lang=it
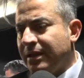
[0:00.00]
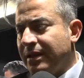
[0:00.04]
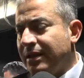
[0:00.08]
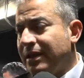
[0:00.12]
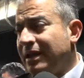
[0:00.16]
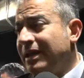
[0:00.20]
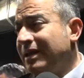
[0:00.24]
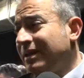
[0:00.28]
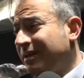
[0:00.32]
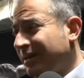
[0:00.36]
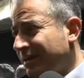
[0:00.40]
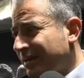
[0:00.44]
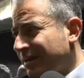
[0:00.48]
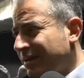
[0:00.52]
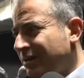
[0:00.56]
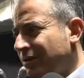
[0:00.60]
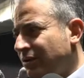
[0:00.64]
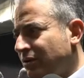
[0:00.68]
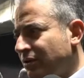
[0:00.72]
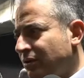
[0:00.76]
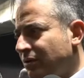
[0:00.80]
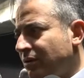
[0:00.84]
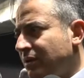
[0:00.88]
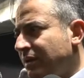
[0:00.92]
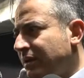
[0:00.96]
Il
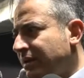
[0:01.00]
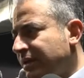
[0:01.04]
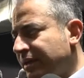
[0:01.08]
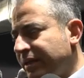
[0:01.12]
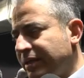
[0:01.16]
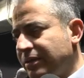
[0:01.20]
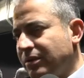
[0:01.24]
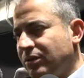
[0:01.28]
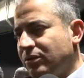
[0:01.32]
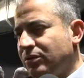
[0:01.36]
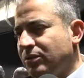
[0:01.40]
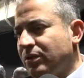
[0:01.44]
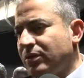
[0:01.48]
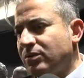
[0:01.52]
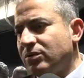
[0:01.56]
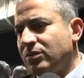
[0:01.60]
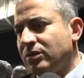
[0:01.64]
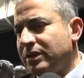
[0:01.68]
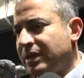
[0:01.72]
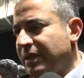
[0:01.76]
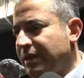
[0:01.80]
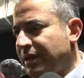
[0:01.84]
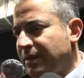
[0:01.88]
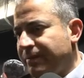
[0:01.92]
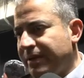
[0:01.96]
credito, il credito è uno
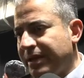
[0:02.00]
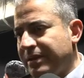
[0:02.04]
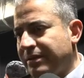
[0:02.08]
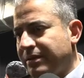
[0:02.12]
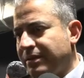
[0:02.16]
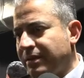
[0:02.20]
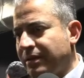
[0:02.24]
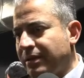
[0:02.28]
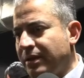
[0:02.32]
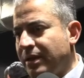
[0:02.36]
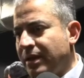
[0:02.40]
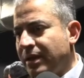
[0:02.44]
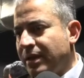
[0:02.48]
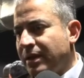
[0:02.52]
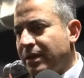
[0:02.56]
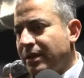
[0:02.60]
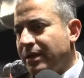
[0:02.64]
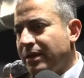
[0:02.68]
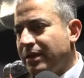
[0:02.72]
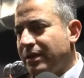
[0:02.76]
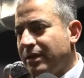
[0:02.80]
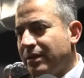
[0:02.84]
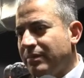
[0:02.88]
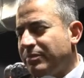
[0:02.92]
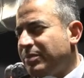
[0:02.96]
degli elementi
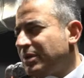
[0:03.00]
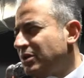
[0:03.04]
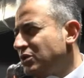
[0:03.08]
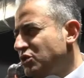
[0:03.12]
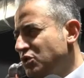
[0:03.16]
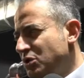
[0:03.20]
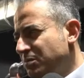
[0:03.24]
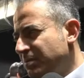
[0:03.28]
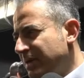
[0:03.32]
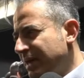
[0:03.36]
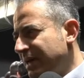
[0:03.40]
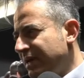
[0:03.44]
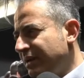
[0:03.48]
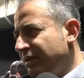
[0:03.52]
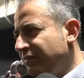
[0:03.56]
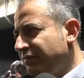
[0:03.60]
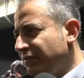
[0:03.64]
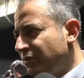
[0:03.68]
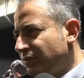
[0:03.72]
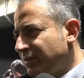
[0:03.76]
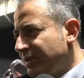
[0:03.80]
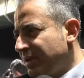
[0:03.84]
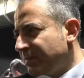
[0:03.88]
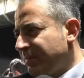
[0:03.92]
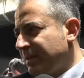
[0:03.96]
eh, principali,
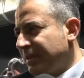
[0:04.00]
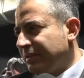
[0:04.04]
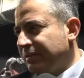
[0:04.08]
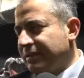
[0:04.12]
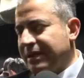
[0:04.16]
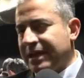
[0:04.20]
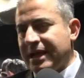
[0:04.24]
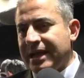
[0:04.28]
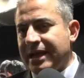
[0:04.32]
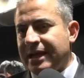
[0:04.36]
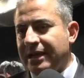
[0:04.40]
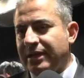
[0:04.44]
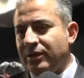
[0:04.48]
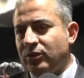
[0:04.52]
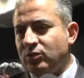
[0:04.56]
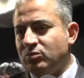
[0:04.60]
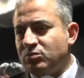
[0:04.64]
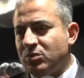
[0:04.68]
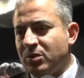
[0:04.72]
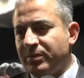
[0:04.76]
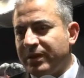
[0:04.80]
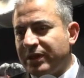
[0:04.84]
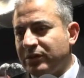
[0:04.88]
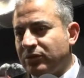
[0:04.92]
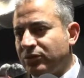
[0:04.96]
fondamentali in un
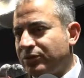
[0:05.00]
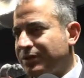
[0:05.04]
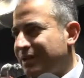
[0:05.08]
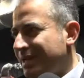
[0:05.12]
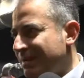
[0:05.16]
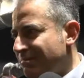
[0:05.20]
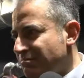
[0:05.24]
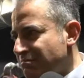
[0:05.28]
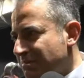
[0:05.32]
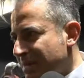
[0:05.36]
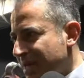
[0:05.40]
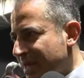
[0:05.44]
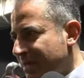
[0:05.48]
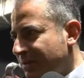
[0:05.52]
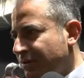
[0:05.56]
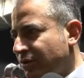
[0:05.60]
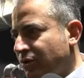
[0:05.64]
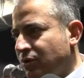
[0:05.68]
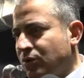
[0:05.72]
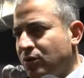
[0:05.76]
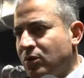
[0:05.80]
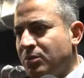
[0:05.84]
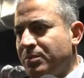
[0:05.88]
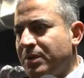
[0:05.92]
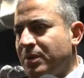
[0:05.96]
momento
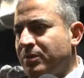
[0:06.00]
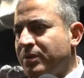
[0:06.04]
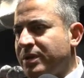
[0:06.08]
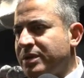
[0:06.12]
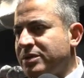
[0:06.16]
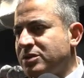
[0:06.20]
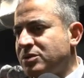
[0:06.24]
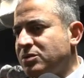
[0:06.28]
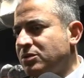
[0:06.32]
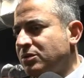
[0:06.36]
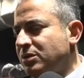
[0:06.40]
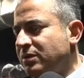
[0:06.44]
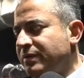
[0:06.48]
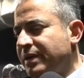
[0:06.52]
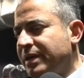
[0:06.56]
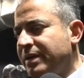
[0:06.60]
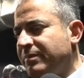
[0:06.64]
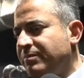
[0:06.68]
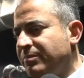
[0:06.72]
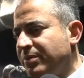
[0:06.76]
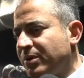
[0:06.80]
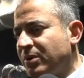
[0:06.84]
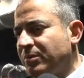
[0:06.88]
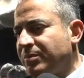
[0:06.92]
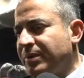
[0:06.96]
drammatico come questo di vera e
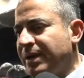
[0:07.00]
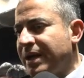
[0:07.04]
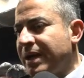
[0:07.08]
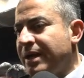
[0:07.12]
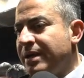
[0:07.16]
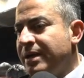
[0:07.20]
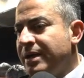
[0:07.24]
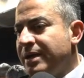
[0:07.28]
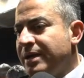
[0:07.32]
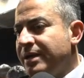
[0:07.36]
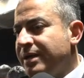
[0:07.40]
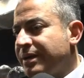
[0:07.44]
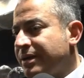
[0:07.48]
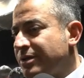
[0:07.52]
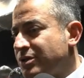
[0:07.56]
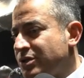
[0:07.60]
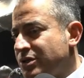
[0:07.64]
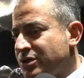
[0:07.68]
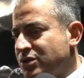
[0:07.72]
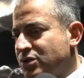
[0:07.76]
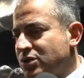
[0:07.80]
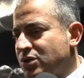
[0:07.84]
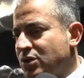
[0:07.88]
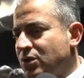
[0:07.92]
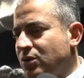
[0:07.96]
propria
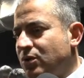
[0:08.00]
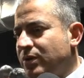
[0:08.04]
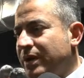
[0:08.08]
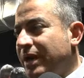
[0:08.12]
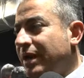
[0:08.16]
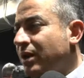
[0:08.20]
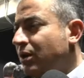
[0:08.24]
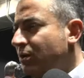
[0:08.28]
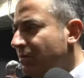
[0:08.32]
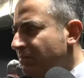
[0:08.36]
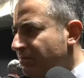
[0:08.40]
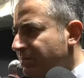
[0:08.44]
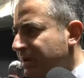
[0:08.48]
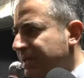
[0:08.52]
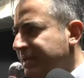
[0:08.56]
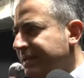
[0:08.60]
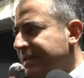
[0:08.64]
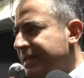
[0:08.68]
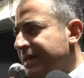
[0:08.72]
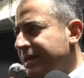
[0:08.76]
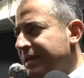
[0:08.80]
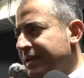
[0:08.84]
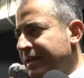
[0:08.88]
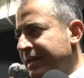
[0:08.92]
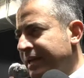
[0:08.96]
recessione,
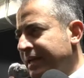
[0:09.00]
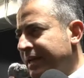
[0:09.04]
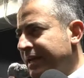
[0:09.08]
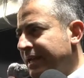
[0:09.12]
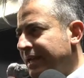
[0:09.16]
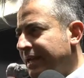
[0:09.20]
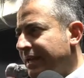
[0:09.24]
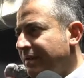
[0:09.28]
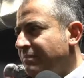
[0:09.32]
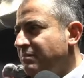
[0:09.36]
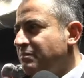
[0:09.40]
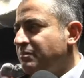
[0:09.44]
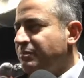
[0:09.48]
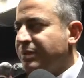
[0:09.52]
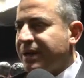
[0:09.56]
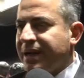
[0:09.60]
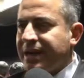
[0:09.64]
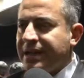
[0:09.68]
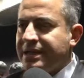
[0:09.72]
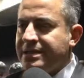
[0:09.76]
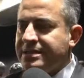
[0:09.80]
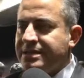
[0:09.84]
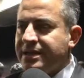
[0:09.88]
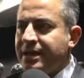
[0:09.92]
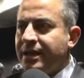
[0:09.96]
accompagnare le
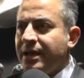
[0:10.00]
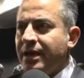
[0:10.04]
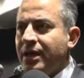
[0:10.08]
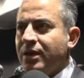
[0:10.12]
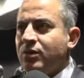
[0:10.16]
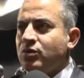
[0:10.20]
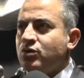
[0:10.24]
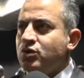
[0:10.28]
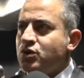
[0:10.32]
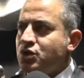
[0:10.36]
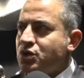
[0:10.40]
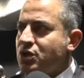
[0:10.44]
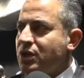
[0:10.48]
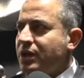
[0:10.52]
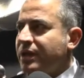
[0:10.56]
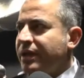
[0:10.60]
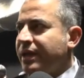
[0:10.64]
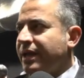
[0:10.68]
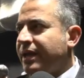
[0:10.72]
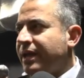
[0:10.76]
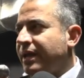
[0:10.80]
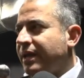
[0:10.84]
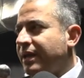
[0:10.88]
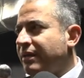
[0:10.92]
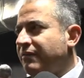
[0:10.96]
imprese,
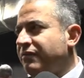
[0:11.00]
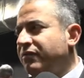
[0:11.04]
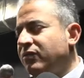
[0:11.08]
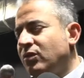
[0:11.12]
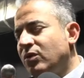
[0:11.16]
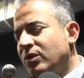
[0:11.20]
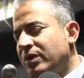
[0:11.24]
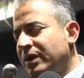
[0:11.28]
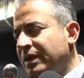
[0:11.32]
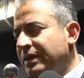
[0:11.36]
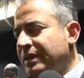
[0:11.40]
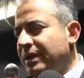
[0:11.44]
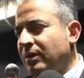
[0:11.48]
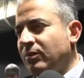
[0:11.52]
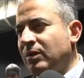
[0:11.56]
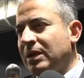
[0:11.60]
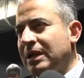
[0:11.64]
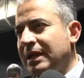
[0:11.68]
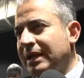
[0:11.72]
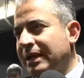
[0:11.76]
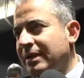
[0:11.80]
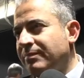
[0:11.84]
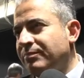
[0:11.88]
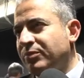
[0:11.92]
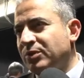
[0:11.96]
uscire fuori da
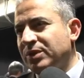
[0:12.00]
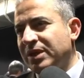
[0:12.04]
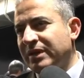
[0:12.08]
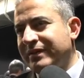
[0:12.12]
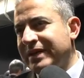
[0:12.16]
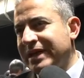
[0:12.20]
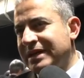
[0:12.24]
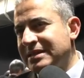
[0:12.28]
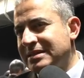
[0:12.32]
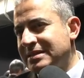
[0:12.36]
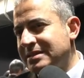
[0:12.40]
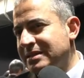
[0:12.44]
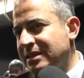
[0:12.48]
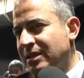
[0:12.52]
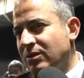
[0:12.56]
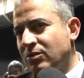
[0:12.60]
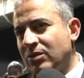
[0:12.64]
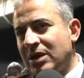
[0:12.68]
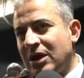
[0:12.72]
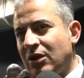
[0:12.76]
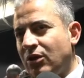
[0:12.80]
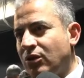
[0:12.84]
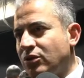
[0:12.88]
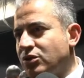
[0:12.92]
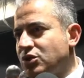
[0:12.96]
quella che poteva essere
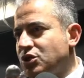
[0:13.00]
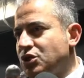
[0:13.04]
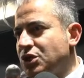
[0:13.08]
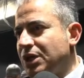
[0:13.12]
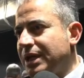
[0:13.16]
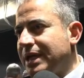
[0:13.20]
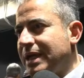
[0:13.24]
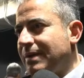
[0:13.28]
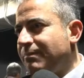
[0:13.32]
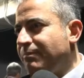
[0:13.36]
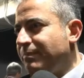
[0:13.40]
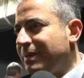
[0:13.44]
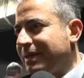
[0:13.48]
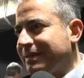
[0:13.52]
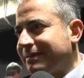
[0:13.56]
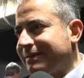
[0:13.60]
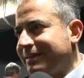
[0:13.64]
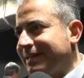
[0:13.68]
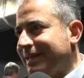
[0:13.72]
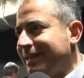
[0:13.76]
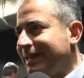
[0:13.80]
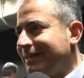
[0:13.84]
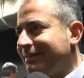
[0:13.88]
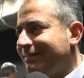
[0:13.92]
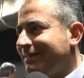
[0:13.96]
una logica
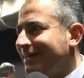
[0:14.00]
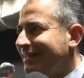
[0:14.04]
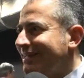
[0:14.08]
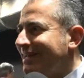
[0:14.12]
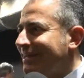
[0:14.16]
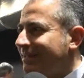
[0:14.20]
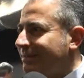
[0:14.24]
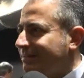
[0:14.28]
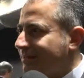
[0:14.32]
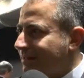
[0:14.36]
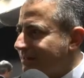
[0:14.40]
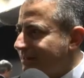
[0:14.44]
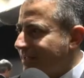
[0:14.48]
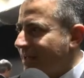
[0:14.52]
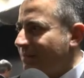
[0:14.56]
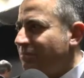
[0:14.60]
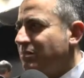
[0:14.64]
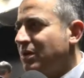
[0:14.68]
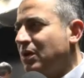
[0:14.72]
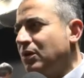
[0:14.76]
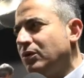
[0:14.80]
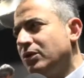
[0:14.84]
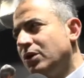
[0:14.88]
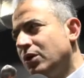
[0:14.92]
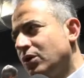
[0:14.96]
appartenente ad altri
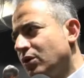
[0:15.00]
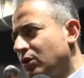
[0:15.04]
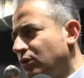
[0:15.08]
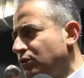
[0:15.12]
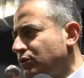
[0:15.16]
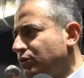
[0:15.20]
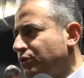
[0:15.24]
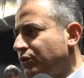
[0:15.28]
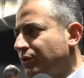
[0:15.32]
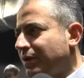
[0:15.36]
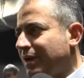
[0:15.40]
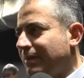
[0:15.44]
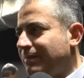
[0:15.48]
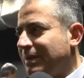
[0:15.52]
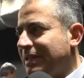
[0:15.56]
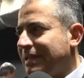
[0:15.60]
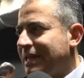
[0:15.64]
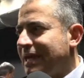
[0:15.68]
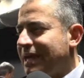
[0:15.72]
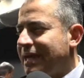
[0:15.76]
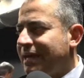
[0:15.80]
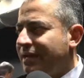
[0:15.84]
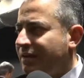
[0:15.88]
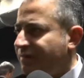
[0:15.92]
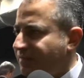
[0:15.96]
tempi con il conto
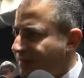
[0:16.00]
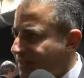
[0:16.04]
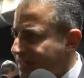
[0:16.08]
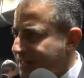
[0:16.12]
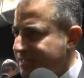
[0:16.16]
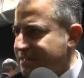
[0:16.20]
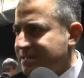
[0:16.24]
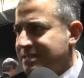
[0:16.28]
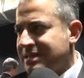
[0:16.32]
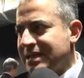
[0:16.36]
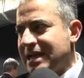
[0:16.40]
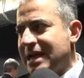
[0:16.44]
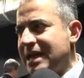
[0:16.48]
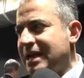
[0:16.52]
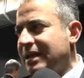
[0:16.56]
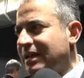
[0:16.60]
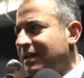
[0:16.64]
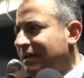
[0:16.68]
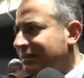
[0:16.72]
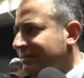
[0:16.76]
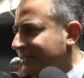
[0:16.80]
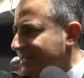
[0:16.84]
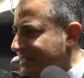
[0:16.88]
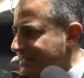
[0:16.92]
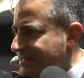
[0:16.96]
capitale, finanziarle
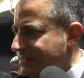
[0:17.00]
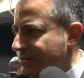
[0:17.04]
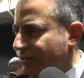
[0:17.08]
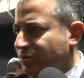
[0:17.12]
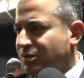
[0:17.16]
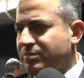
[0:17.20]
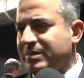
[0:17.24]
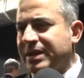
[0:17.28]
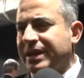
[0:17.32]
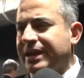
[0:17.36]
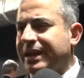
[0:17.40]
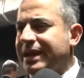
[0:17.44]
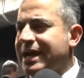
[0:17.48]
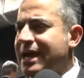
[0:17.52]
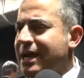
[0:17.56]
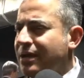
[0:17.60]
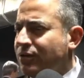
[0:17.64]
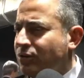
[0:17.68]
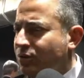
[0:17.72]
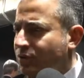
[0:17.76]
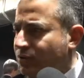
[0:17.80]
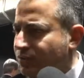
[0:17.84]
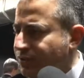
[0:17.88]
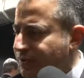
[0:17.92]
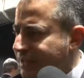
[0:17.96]
a tasso di
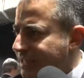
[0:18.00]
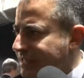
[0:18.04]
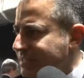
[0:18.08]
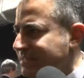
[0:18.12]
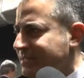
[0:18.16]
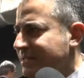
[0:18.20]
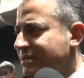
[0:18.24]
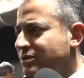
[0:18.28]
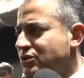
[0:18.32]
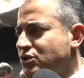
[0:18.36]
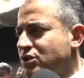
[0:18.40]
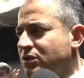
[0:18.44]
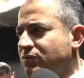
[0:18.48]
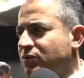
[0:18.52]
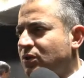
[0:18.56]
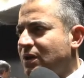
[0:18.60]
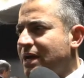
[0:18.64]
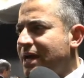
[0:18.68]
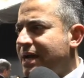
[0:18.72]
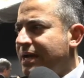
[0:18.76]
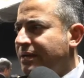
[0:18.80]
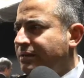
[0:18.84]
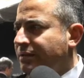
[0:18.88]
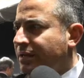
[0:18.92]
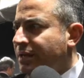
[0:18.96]
mercato, con tassi
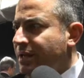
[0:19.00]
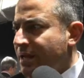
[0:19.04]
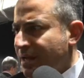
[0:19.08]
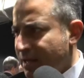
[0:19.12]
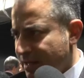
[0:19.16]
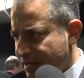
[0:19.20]
agevolati,